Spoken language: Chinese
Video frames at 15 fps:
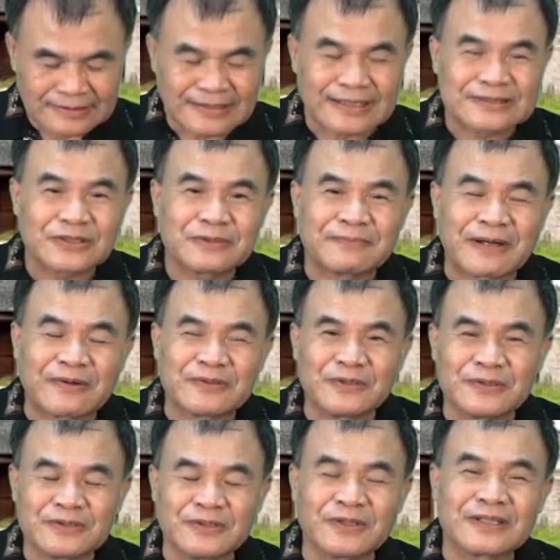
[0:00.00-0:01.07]
那这种排法
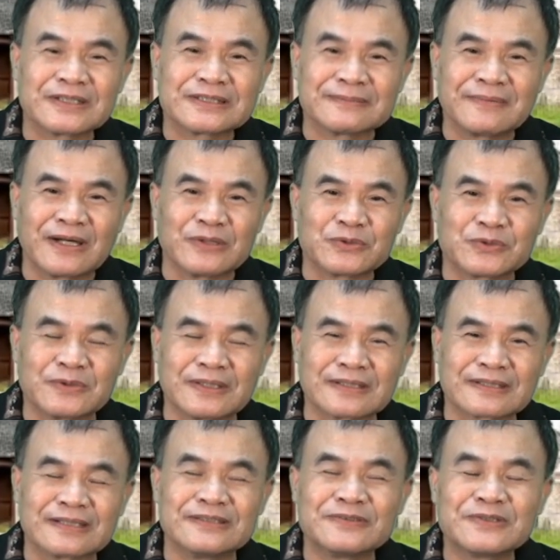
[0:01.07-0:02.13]
有有一个什么好处呢？
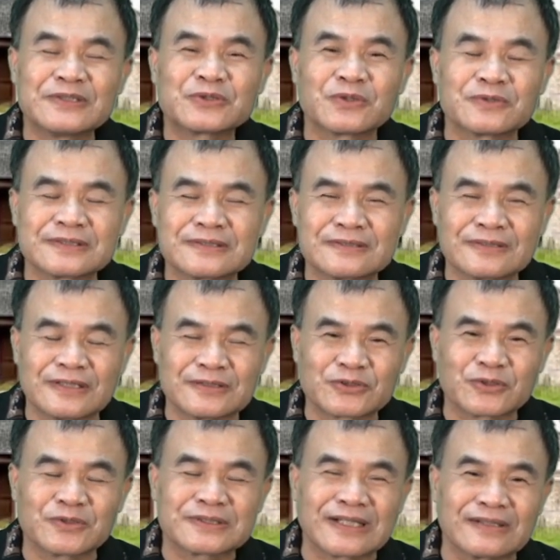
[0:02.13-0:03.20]
跟因为中呃
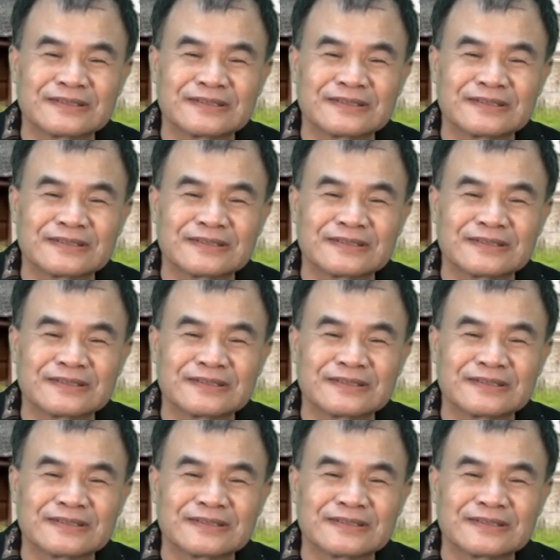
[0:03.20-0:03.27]
周